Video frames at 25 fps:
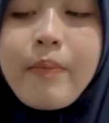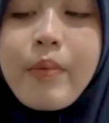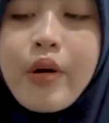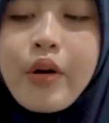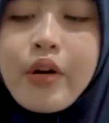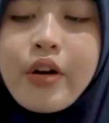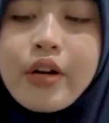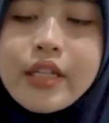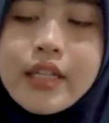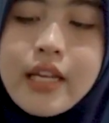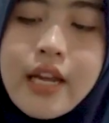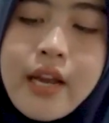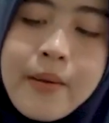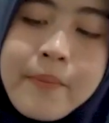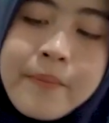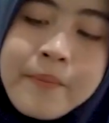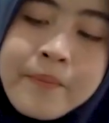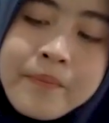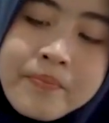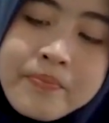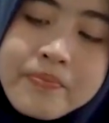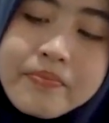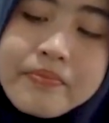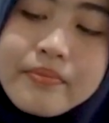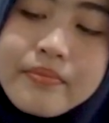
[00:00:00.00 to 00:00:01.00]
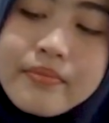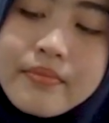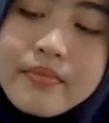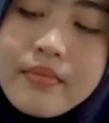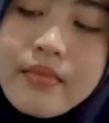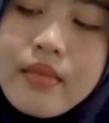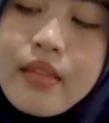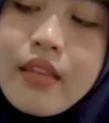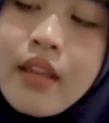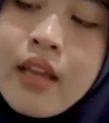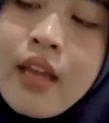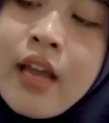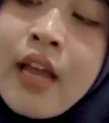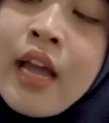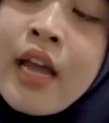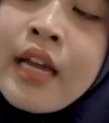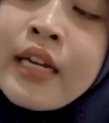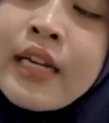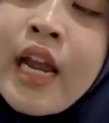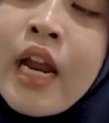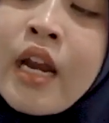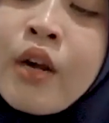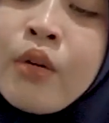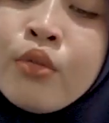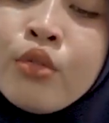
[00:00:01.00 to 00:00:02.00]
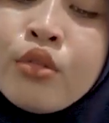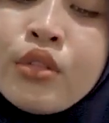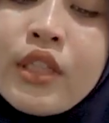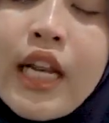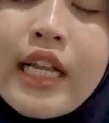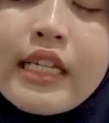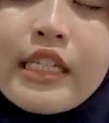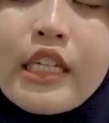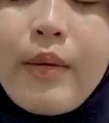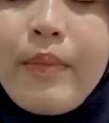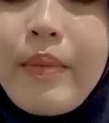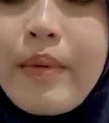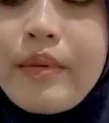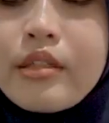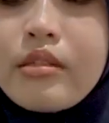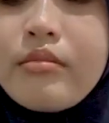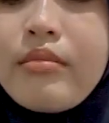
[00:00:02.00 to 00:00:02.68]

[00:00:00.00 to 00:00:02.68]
pokoknya. Dan untuk teleskop m